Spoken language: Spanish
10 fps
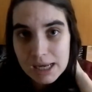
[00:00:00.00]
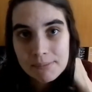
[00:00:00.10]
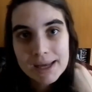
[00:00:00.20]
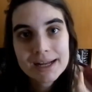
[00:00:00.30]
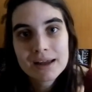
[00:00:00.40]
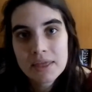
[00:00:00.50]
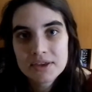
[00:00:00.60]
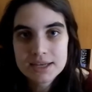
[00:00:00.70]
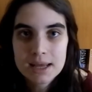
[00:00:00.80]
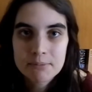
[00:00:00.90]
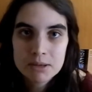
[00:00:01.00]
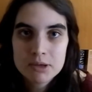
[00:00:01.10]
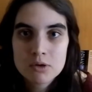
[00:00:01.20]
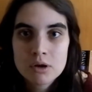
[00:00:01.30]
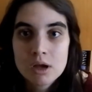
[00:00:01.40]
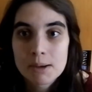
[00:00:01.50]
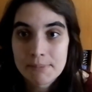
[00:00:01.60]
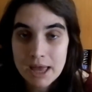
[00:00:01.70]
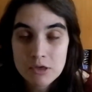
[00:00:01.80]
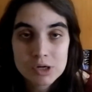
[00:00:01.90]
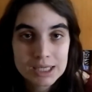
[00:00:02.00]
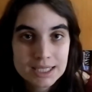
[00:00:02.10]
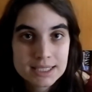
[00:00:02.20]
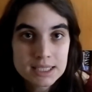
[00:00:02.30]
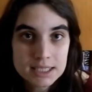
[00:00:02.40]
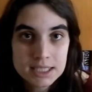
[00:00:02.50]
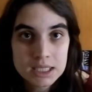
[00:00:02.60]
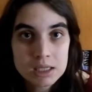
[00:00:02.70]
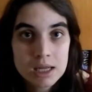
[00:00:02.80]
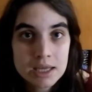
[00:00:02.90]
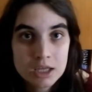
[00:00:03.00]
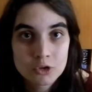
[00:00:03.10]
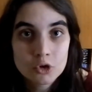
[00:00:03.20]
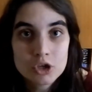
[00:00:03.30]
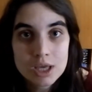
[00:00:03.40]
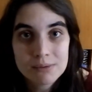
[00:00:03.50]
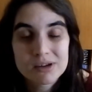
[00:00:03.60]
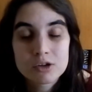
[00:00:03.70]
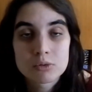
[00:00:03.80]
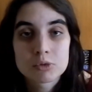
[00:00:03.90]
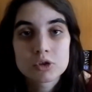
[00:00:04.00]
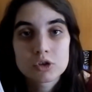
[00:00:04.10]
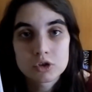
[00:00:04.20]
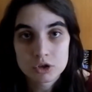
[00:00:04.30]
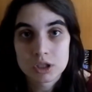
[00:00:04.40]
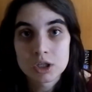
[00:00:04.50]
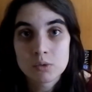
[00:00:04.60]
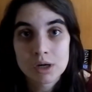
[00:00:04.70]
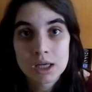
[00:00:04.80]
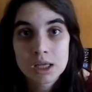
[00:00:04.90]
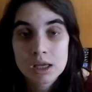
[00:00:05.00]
manga gracias a la preview, me ha dado ganas de seguir leyendo y a ver cómo continúa.